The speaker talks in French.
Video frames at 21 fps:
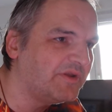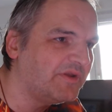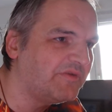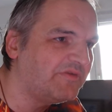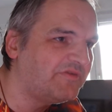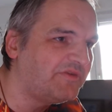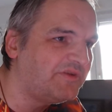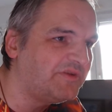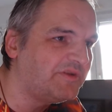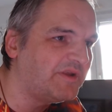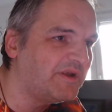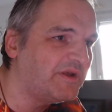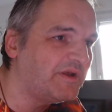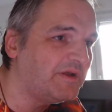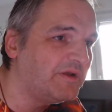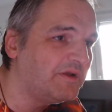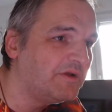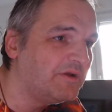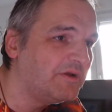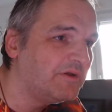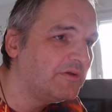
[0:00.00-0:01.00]
idées
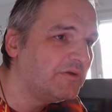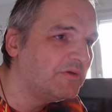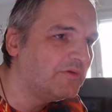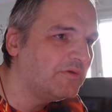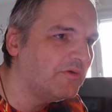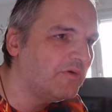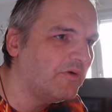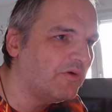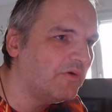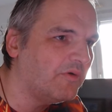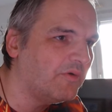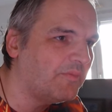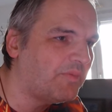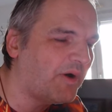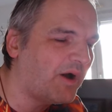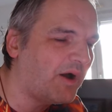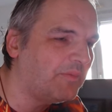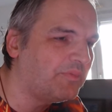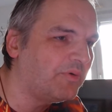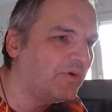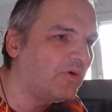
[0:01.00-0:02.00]
euh, par
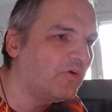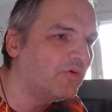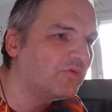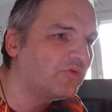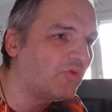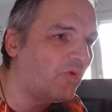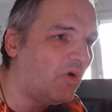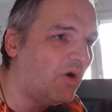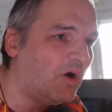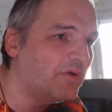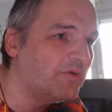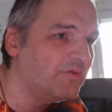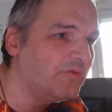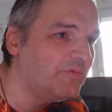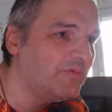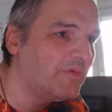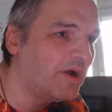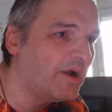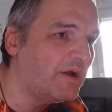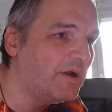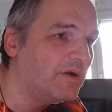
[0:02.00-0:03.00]
rapport aux droits
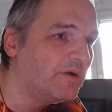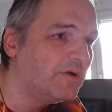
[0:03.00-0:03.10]
humains,